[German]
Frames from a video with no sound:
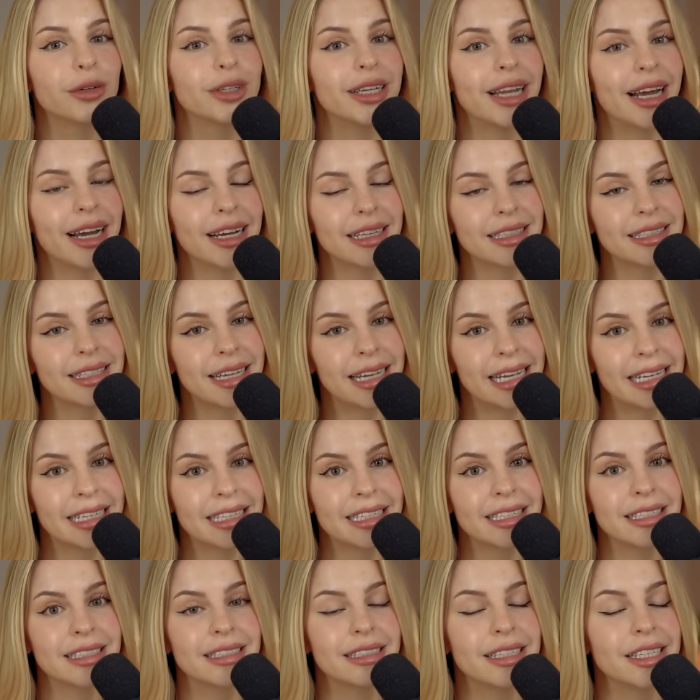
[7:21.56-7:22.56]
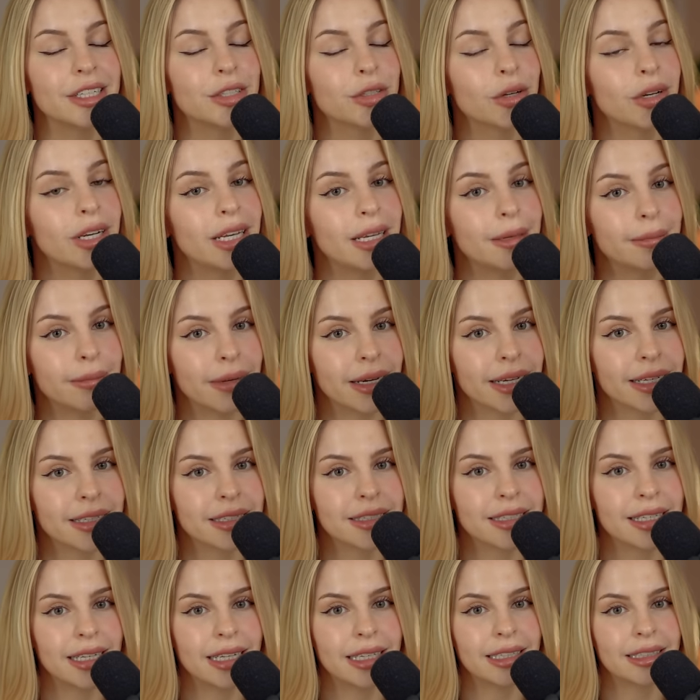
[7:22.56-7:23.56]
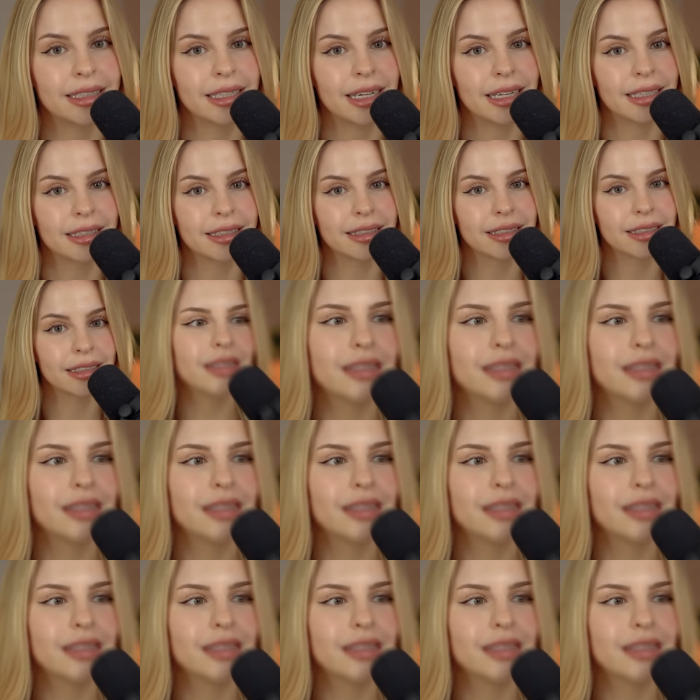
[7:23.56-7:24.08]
wonach Ted sich schon immer gesehnt hat.